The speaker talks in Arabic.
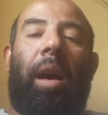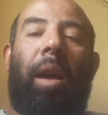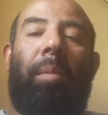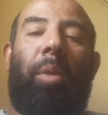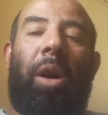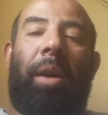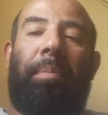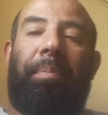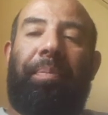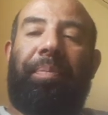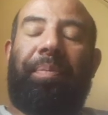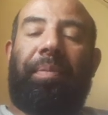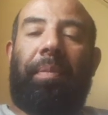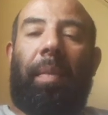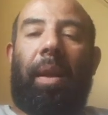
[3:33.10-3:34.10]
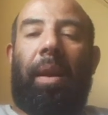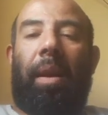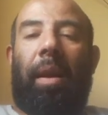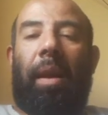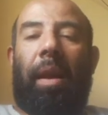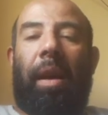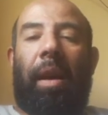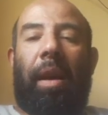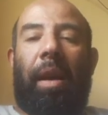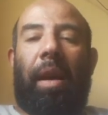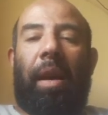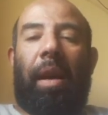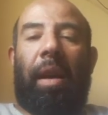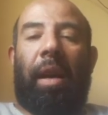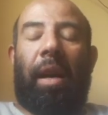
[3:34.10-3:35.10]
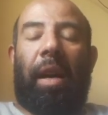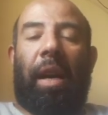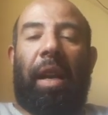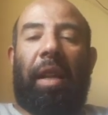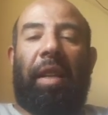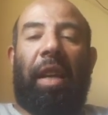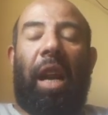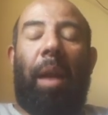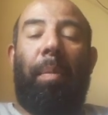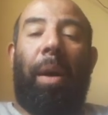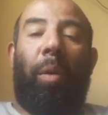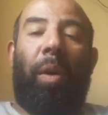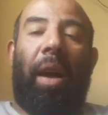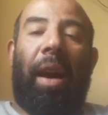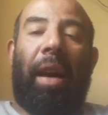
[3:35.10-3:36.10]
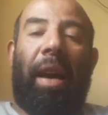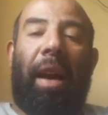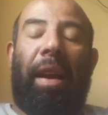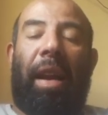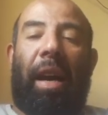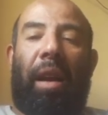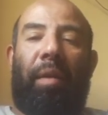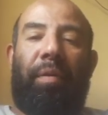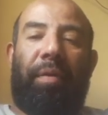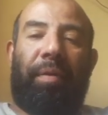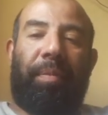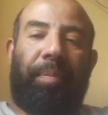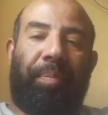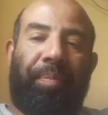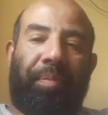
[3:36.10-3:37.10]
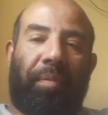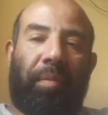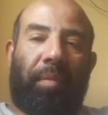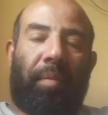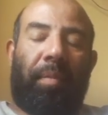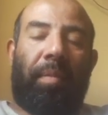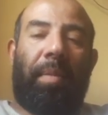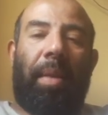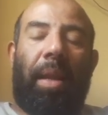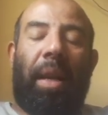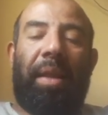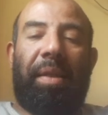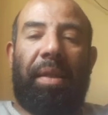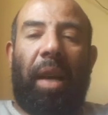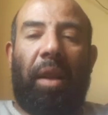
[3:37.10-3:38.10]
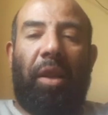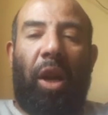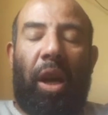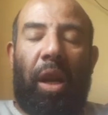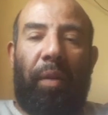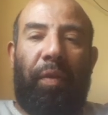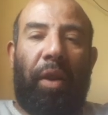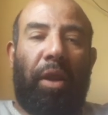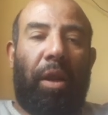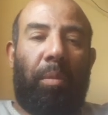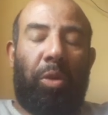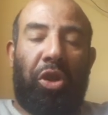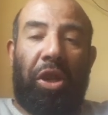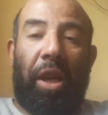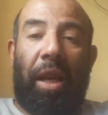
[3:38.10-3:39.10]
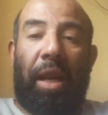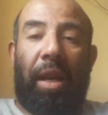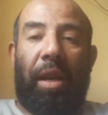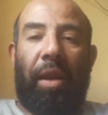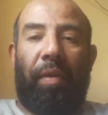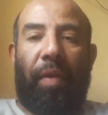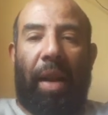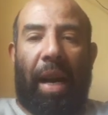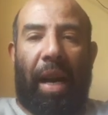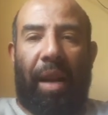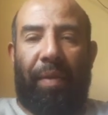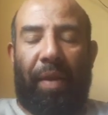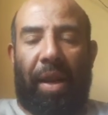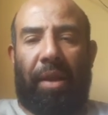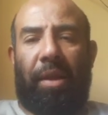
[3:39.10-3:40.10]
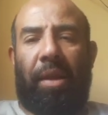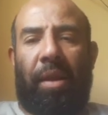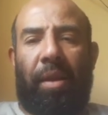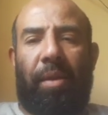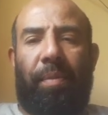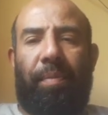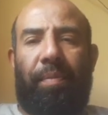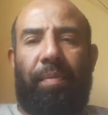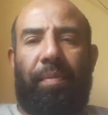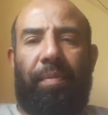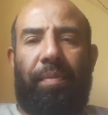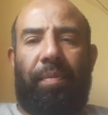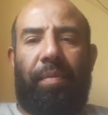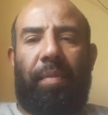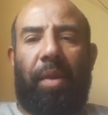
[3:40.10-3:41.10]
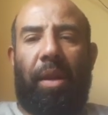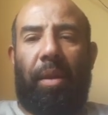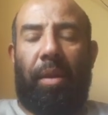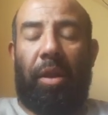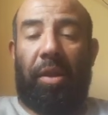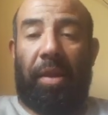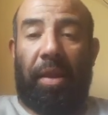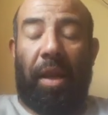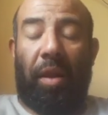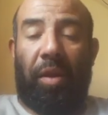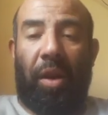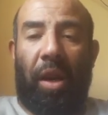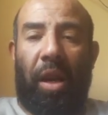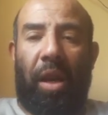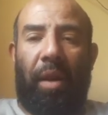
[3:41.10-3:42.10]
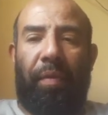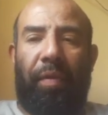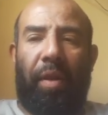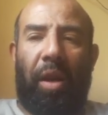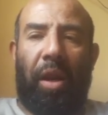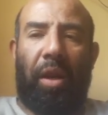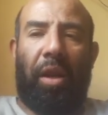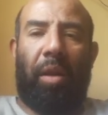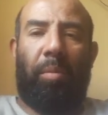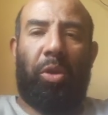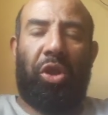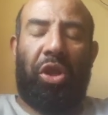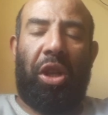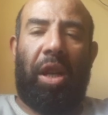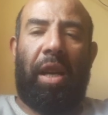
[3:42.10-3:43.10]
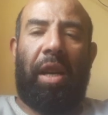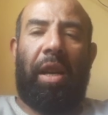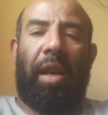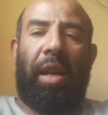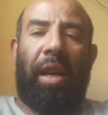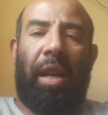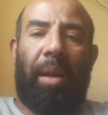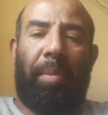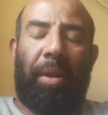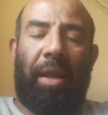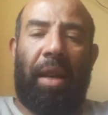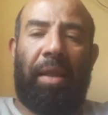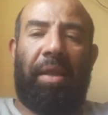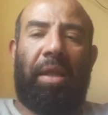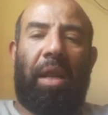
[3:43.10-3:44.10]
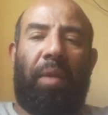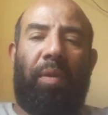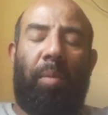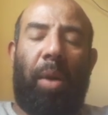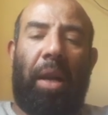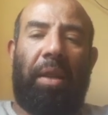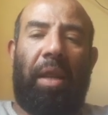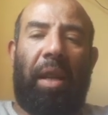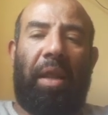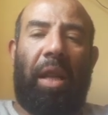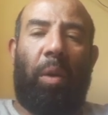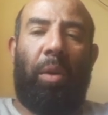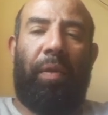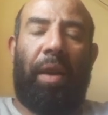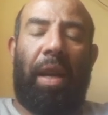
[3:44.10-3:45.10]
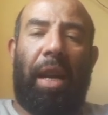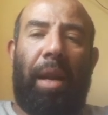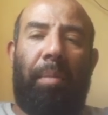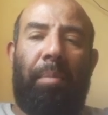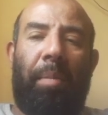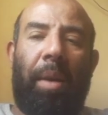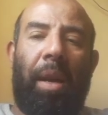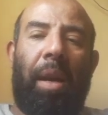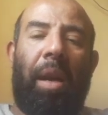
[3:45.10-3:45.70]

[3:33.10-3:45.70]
المهم آه هنتكلم اول حاجه عن العلف ازاي تعرف ان المشكله في العلف عندك ان ازاي تعرف ان المشكله اللي بتاثر في معدل التحويل في الغنم